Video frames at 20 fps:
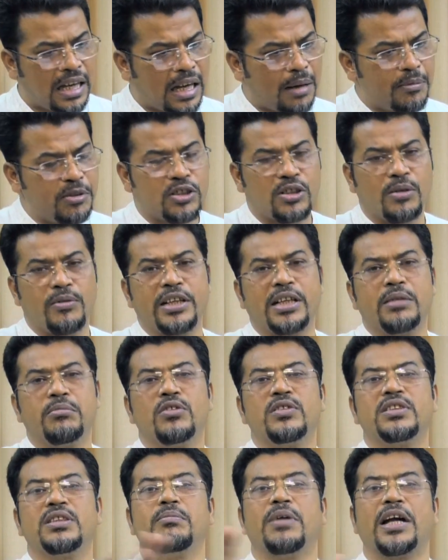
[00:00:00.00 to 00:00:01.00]
আমি সবাইকে
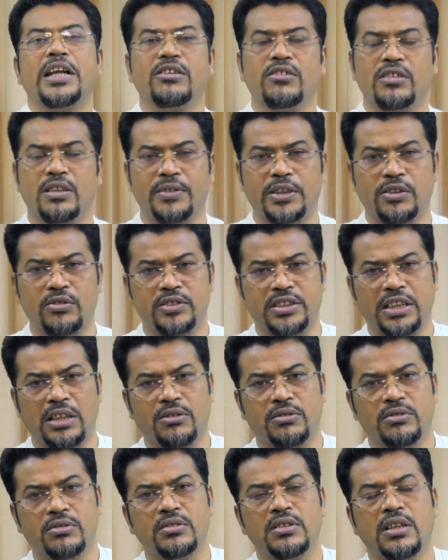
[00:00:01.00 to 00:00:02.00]
বলছি বাড়িঘরে ফেরত
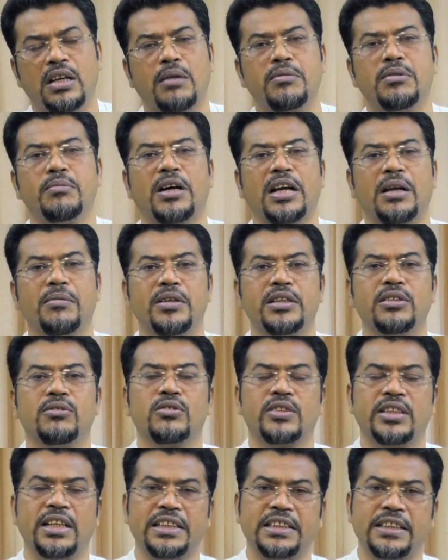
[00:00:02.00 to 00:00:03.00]
যাও আমি মারামারি
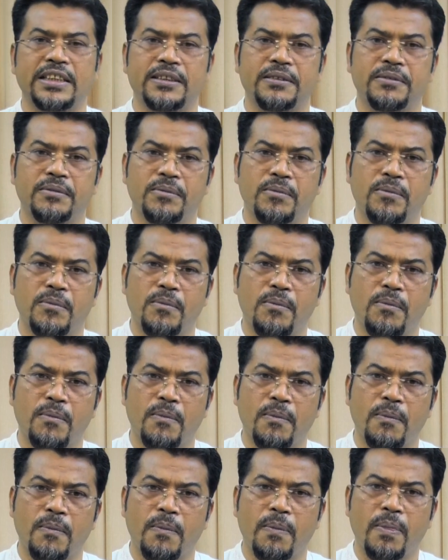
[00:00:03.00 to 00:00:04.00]
করতে আসিনি
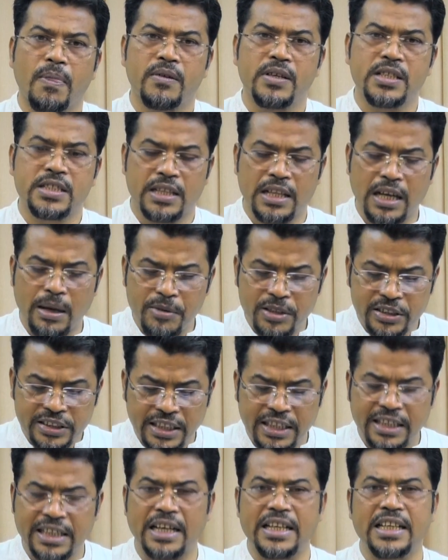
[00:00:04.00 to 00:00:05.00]
ইসলামের
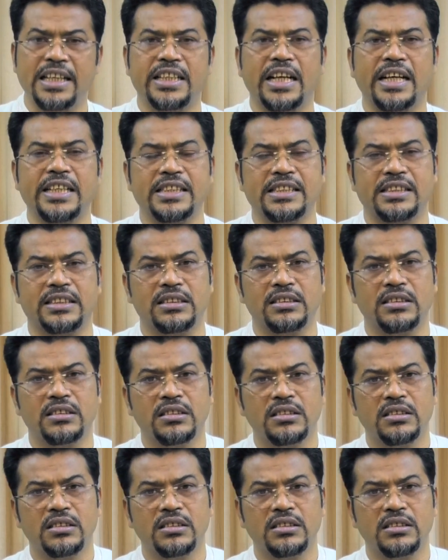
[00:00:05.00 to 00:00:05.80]
শিক্ষা নিয়ে দাঁড়িয়েছে